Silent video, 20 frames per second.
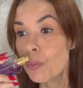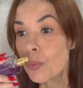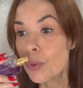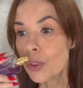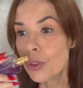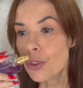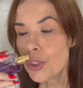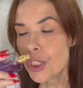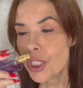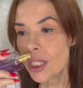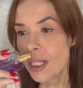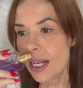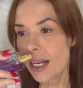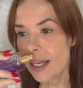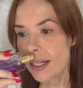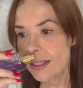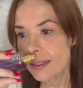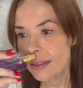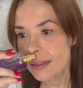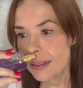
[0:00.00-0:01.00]
muito chique,
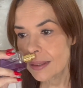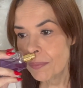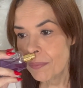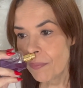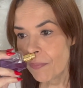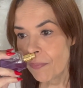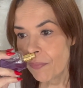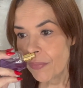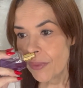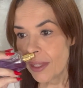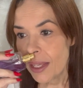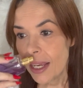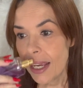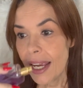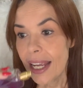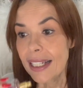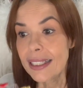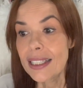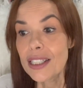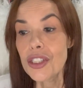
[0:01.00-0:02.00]
elegante.
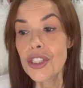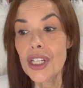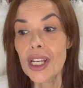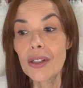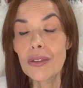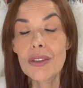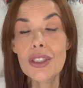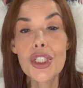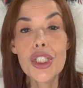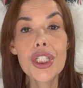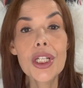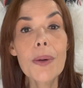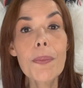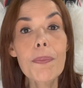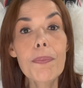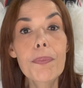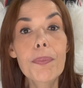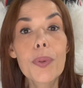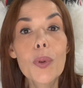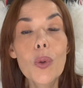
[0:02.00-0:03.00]
Ele tem cheiro de
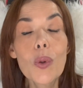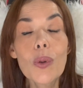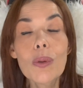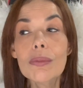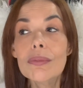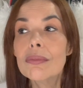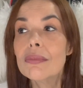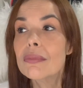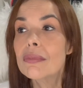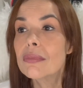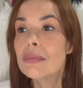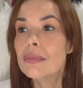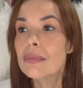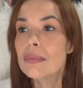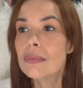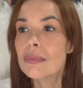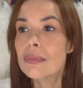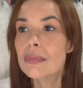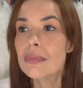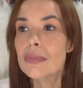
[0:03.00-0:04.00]
shampoo
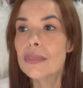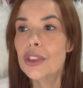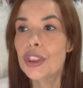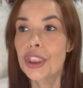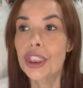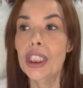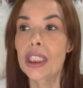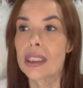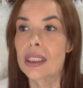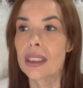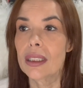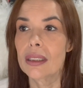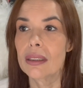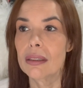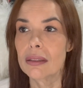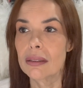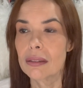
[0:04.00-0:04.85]
chique.